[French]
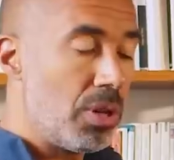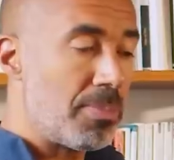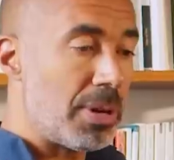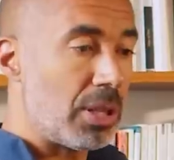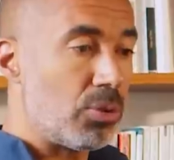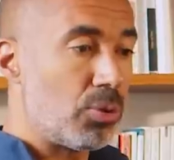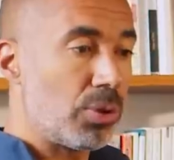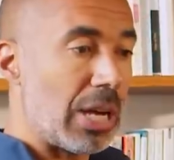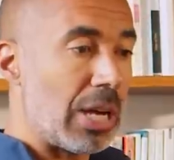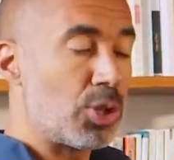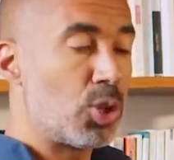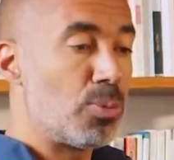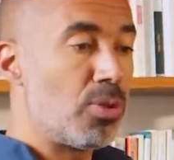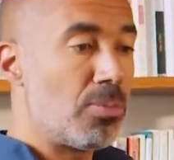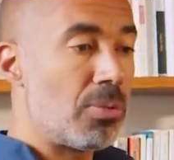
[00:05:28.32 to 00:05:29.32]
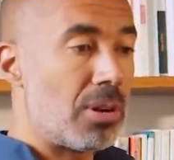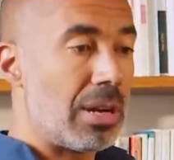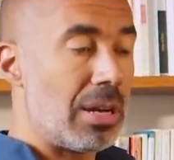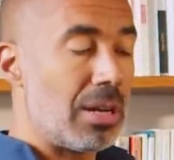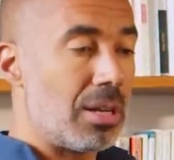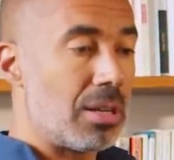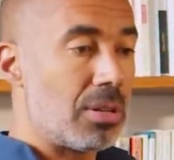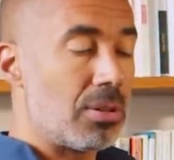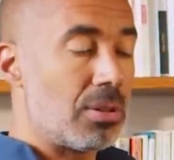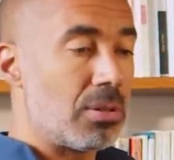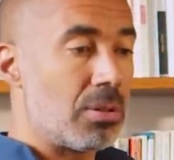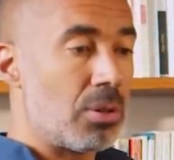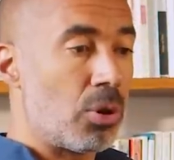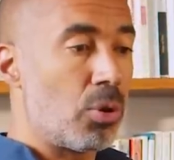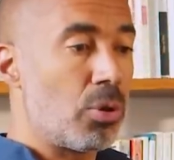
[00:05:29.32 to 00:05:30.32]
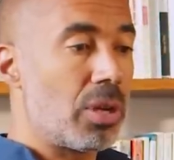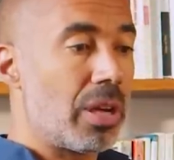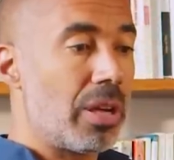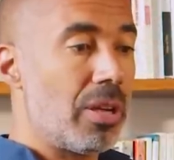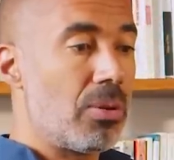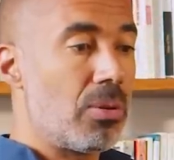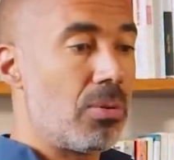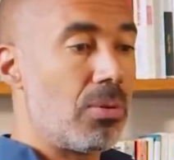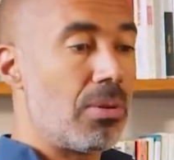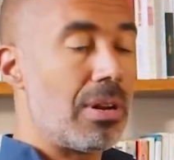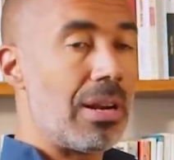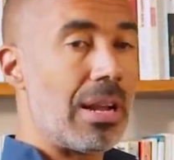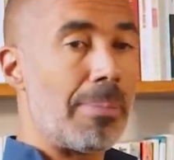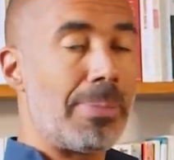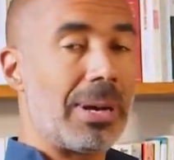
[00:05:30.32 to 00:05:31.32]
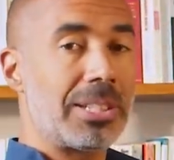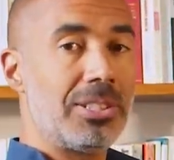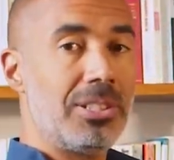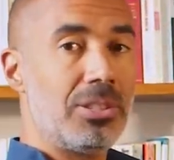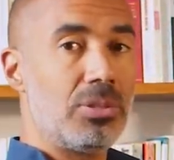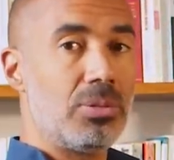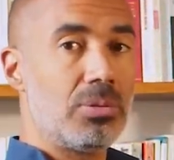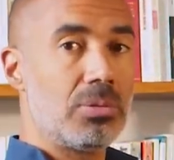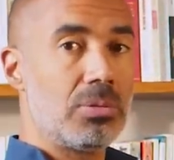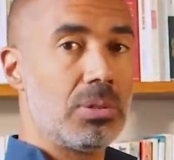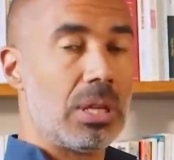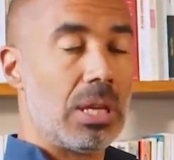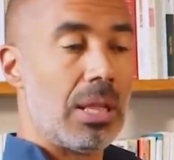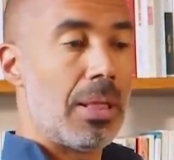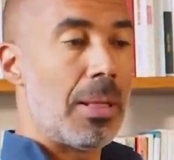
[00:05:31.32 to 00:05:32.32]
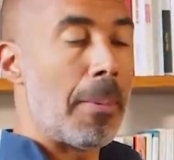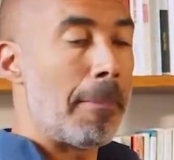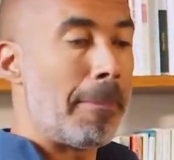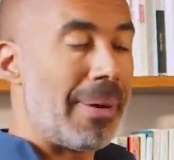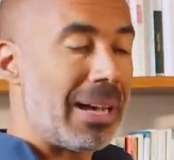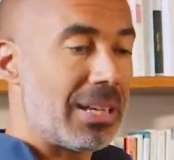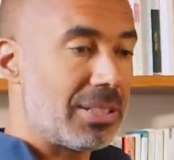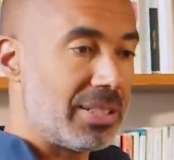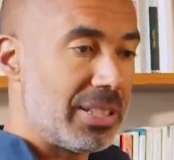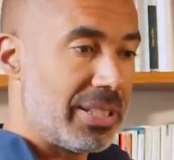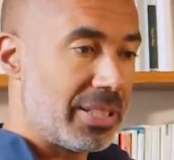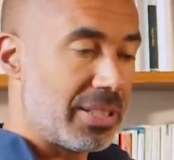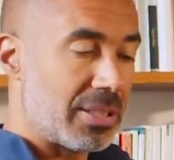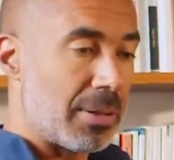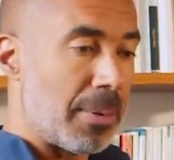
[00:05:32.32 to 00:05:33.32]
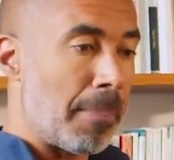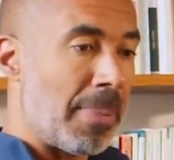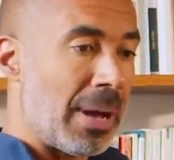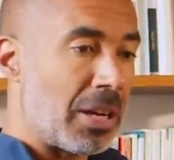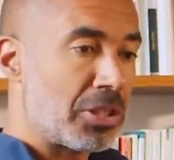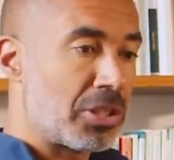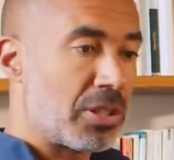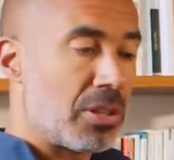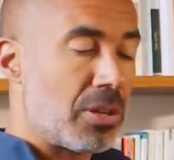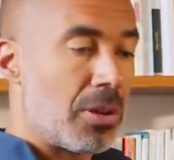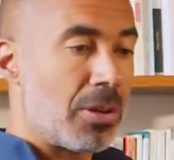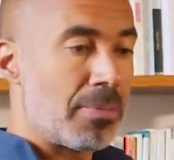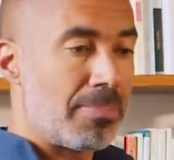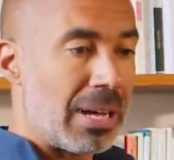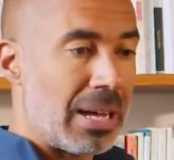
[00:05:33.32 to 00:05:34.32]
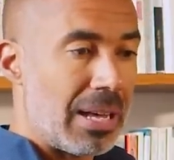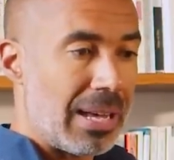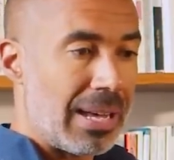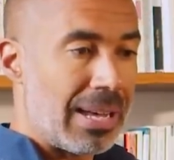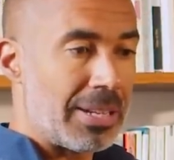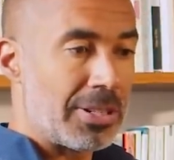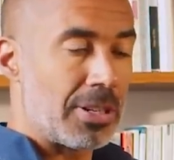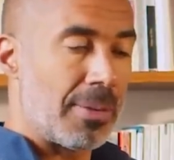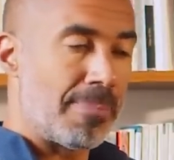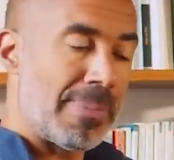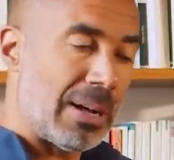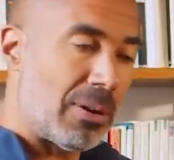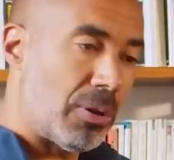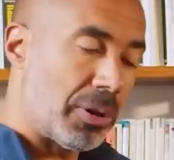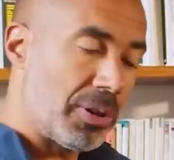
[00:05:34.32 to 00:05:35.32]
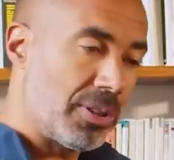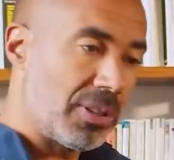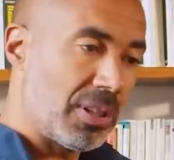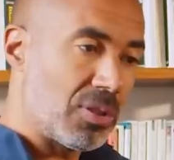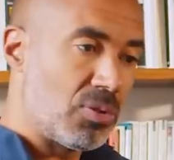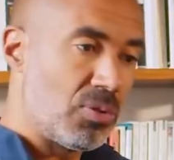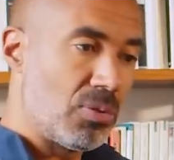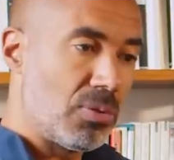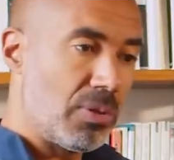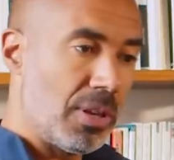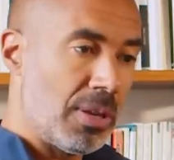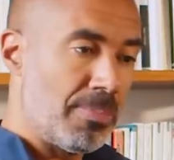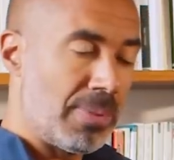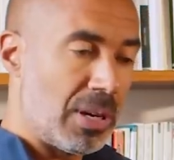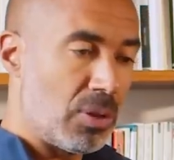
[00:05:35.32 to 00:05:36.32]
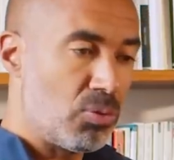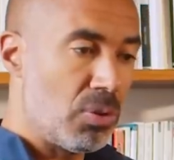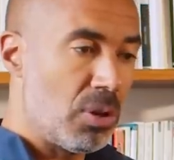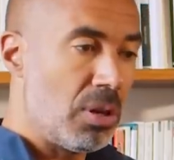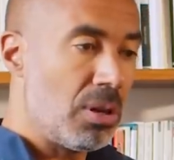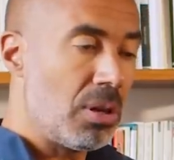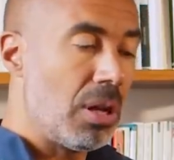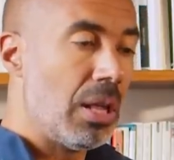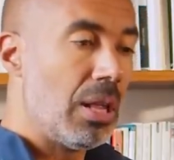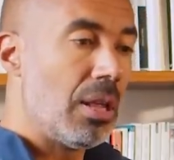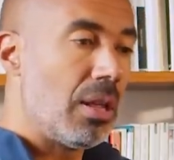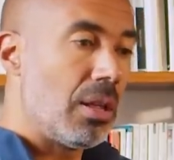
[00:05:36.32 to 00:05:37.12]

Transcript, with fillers: Oui, bah, donc à ce moment-là, euh, recréons la partition par sexe, par genre, par âge, par orientation et par couleur